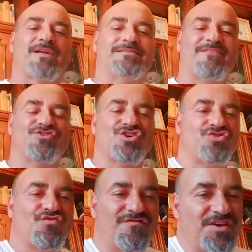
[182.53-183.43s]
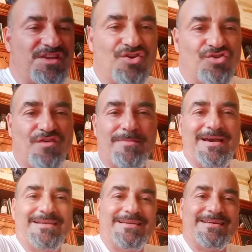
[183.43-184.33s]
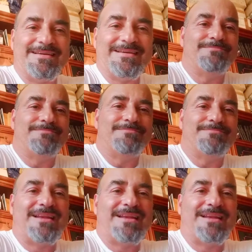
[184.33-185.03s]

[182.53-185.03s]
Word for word: stai facendo un video dove parli bene